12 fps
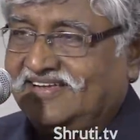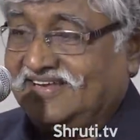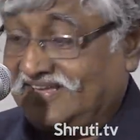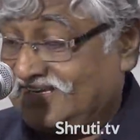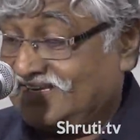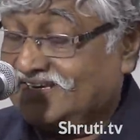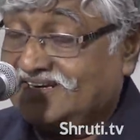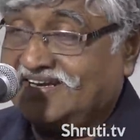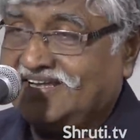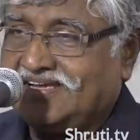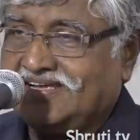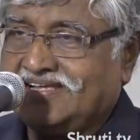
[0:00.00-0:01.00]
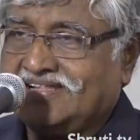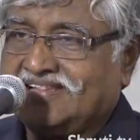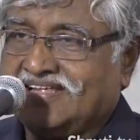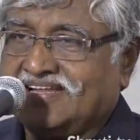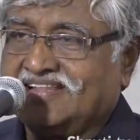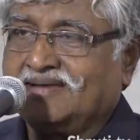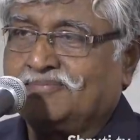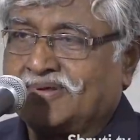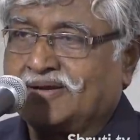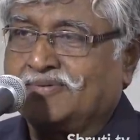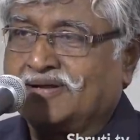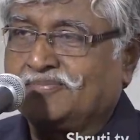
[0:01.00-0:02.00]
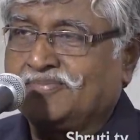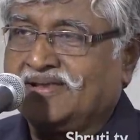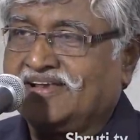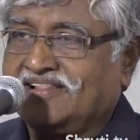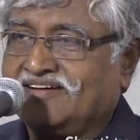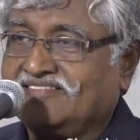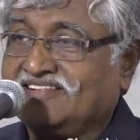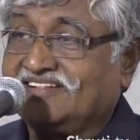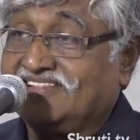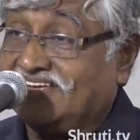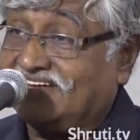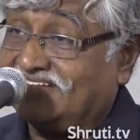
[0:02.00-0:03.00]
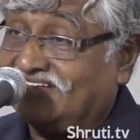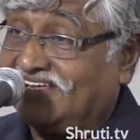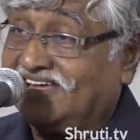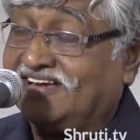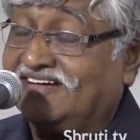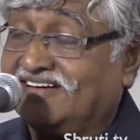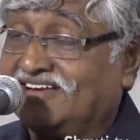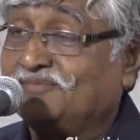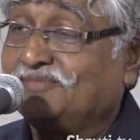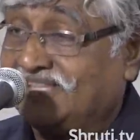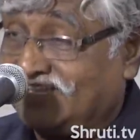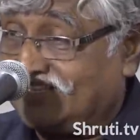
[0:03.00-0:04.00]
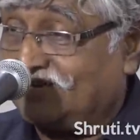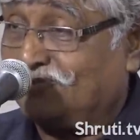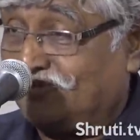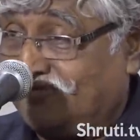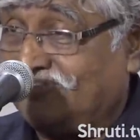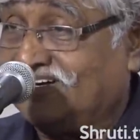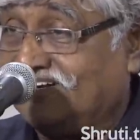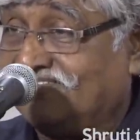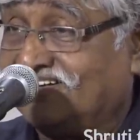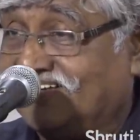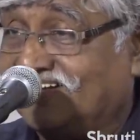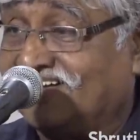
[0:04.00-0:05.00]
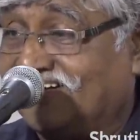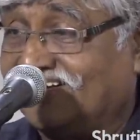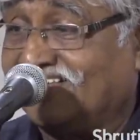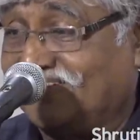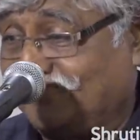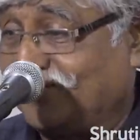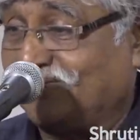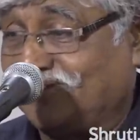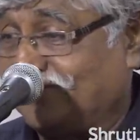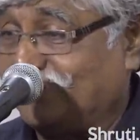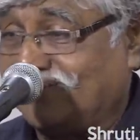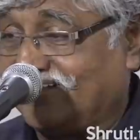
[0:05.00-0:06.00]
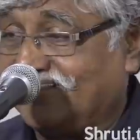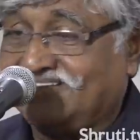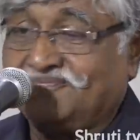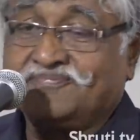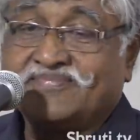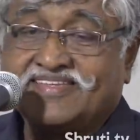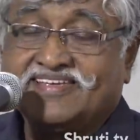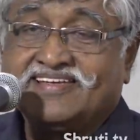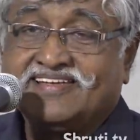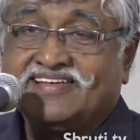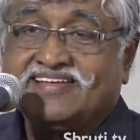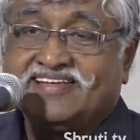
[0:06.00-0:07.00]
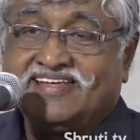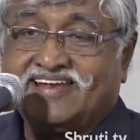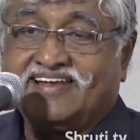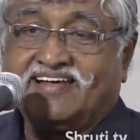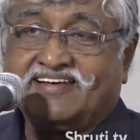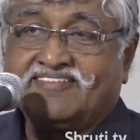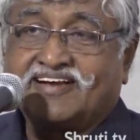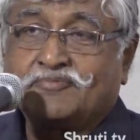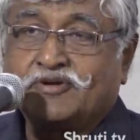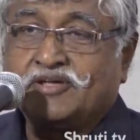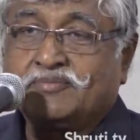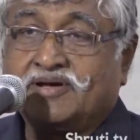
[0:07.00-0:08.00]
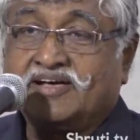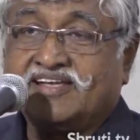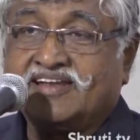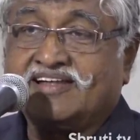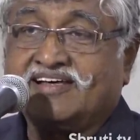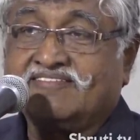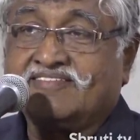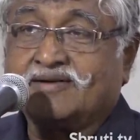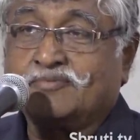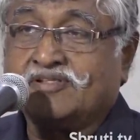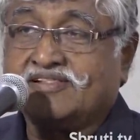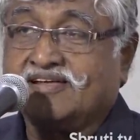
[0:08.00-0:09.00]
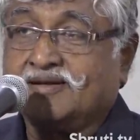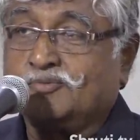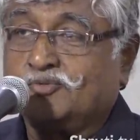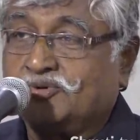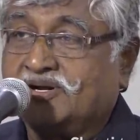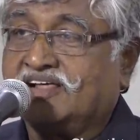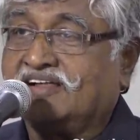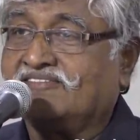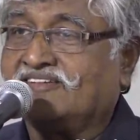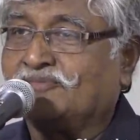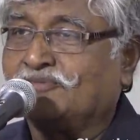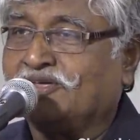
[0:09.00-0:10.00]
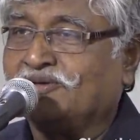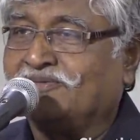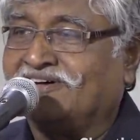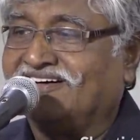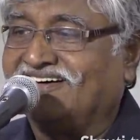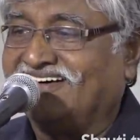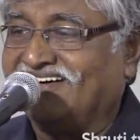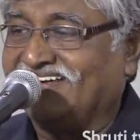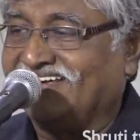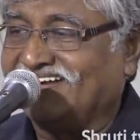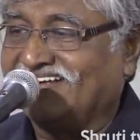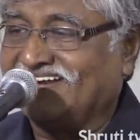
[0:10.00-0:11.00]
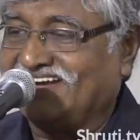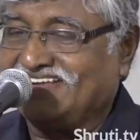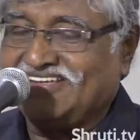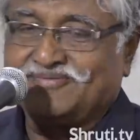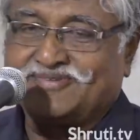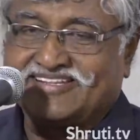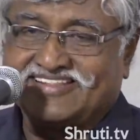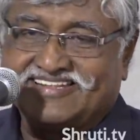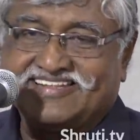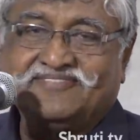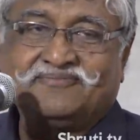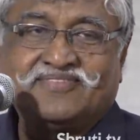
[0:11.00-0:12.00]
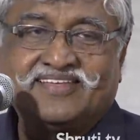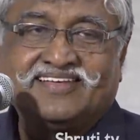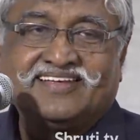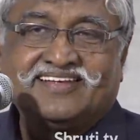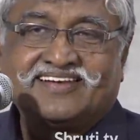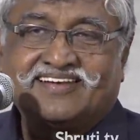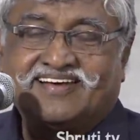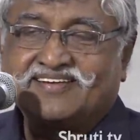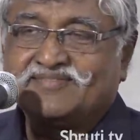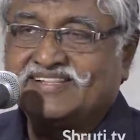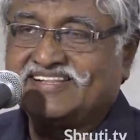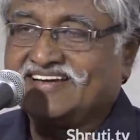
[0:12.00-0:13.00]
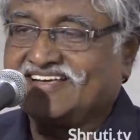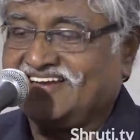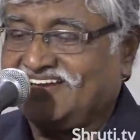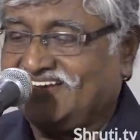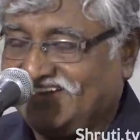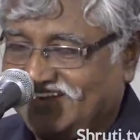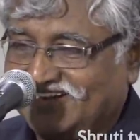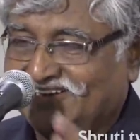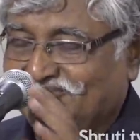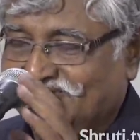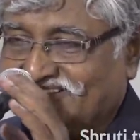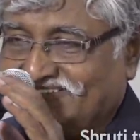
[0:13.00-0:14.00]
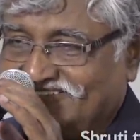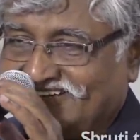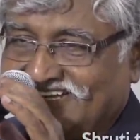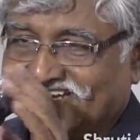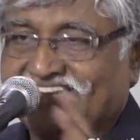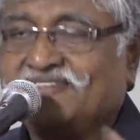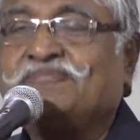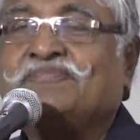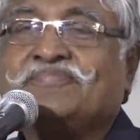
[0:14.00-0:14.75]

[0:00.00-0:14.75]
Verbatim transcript: எனக்கு இன்றைய தேர்தல் பரபரப்பில் அதாவது தேர்தலை காட்டிலும் தேர்தல் முடிவுகள் வருகிற நாள் தான் பரபரப்பானது என்னால் வர முடியுமா என்னால் வர முடிந்தாலும் உங்களால் வர முடியுமா என்கிற ஐயம் இருந்தது நானும் வந்திருக்கிறேன் நீங்களும் வந்து விட்டீர்கள்